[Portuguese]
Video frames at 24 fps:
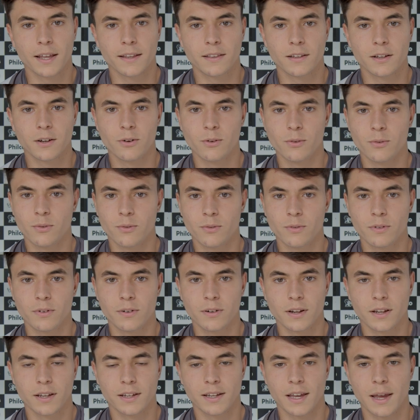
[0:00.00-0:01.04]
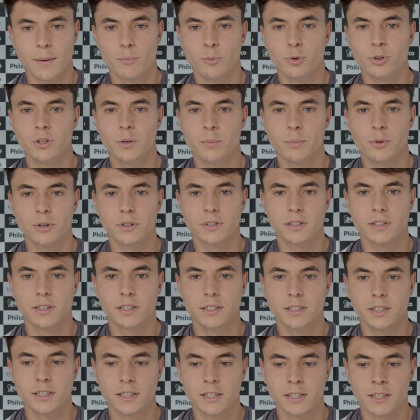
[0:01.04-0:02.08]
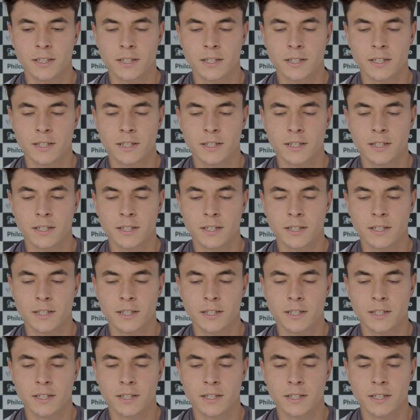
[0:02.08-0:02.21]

então é, é, muito importante